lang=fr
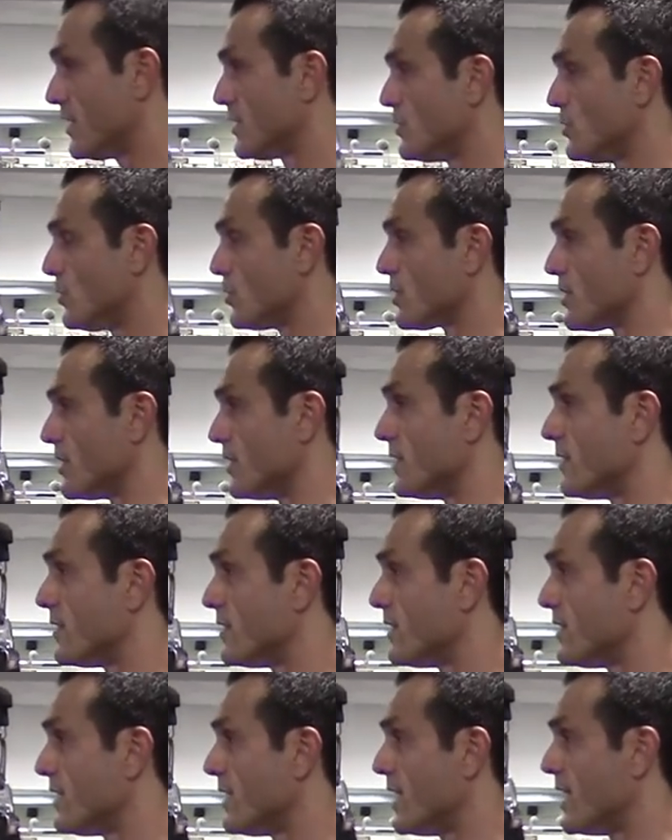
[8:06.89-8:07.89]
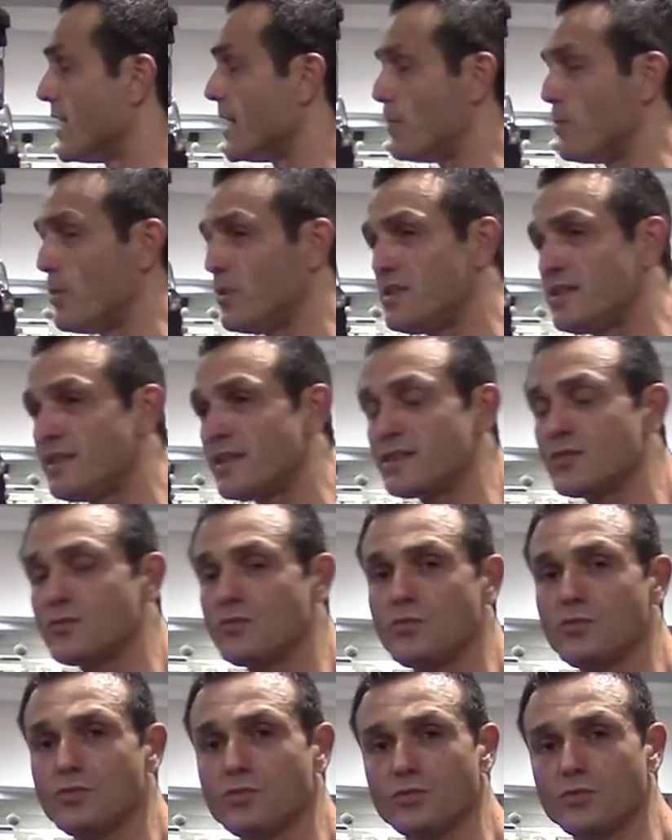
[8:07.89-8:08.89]
Donc, la petite
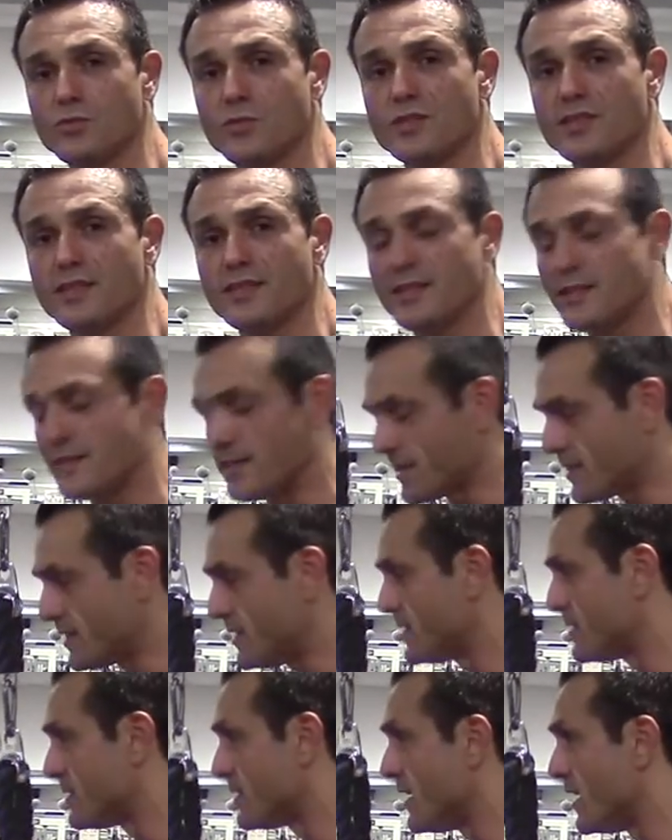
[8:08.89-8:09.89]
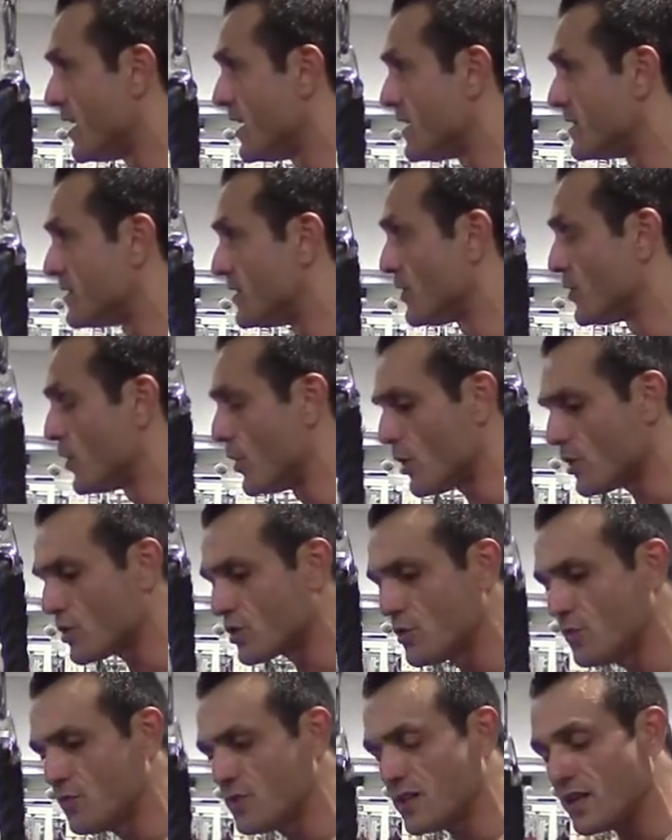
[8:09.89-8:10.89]
astuce de cet exercice, c'est que lorsque
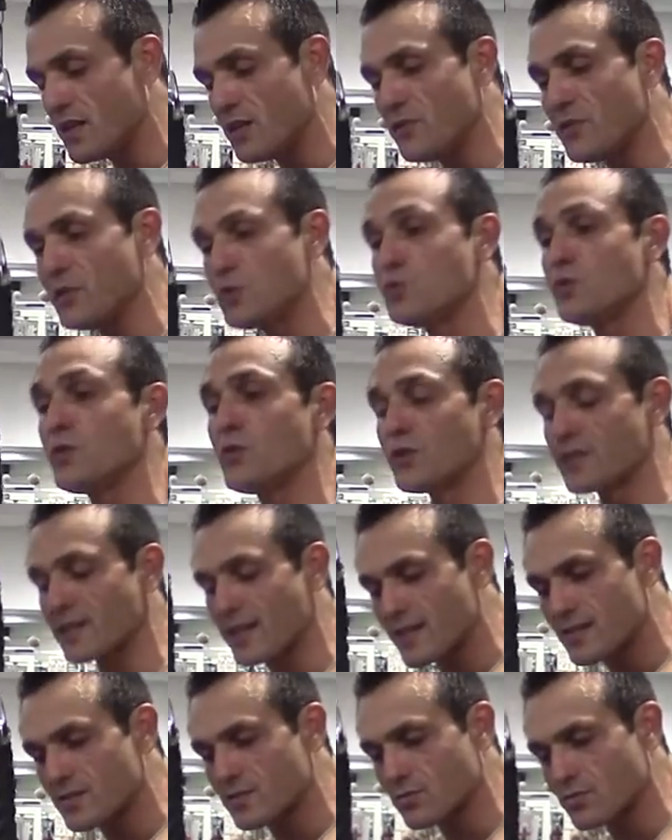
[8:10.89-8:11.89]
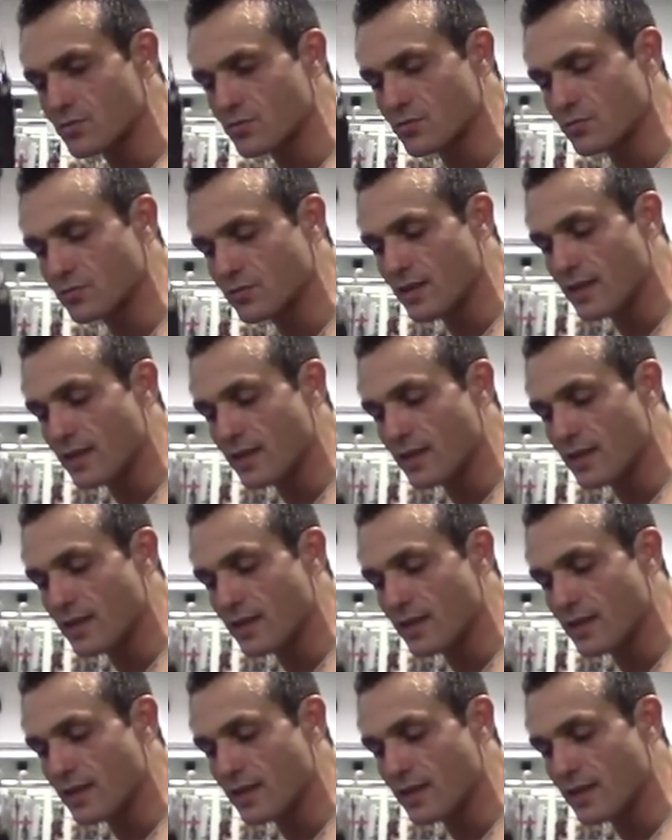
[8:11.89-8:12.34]
vous allez effectuer votre extension,